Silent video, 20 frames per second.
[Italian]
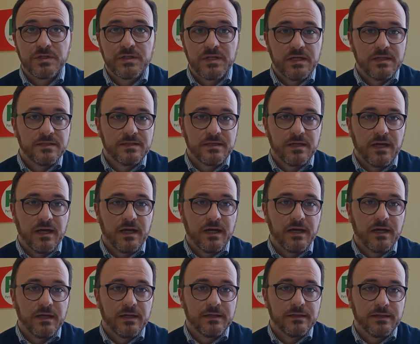
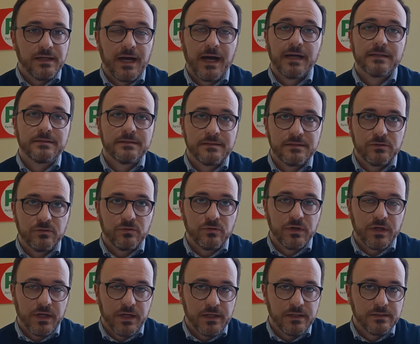senza atti
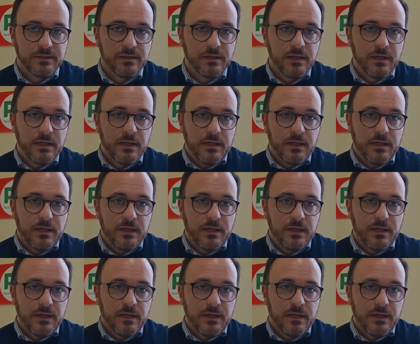concreti.